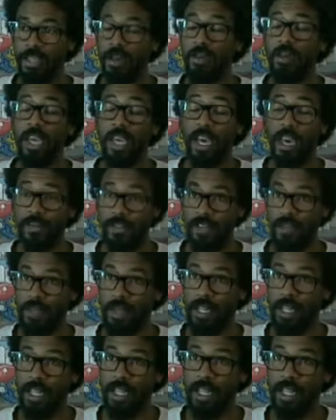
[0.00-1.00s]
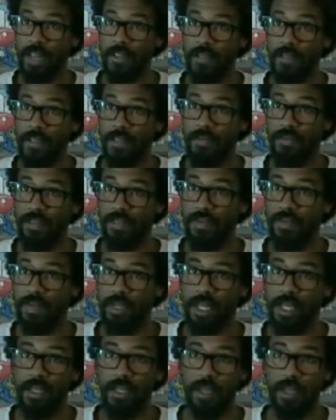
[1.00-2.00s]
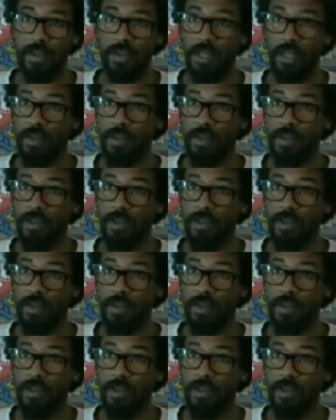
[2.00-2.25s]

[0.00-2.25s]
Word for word: توكي كي عرفت معناها الجرافيتي في تونس خاطر قبل